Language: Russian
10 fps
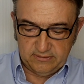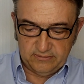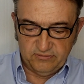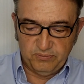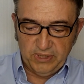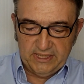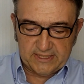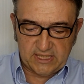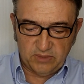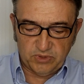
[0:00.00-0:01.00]
в
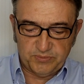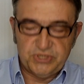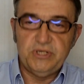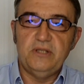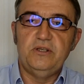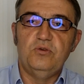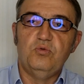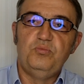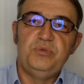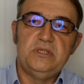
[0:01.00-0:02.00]
близком общении
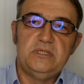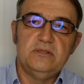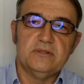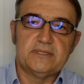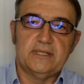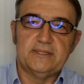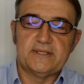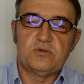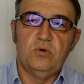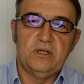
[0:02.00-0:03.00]
убедился,
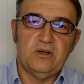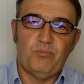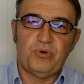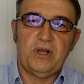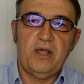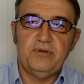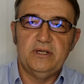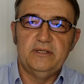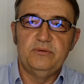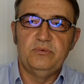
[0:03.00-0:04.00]
насколько
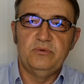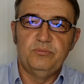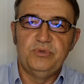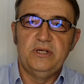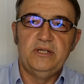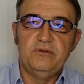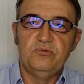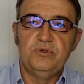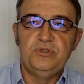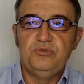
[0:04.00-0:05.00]
правильными были
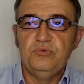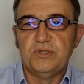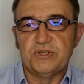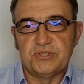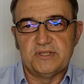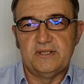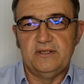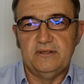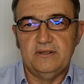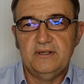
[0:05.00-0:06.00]
его
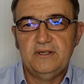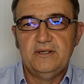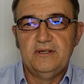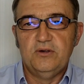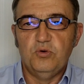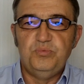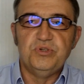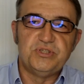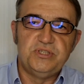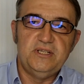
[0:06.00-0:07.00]
юношеские
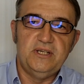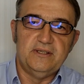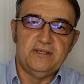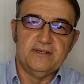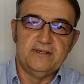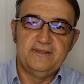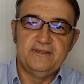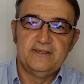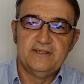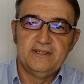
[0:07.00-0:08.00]
убеждения.
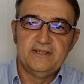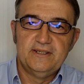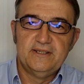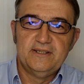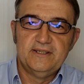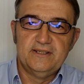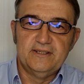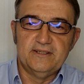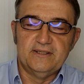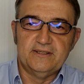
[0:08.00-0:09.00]

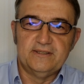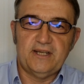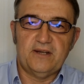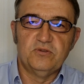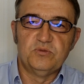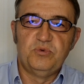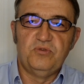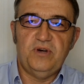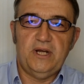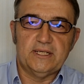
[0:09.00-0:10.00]
Э, так вот
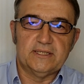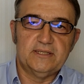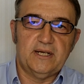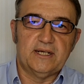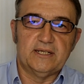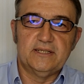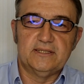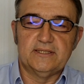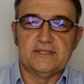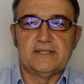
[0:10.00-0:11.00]
бывает, да,
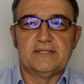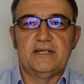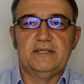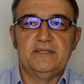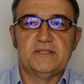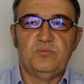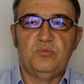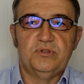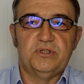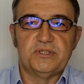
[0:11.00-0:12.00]
когда ты со стороны
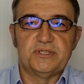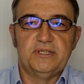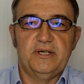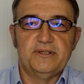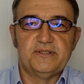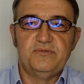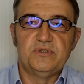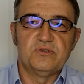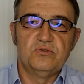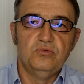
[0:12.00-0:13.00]
смотришь на
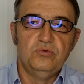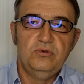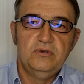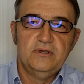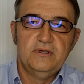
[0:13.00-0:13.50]
звезду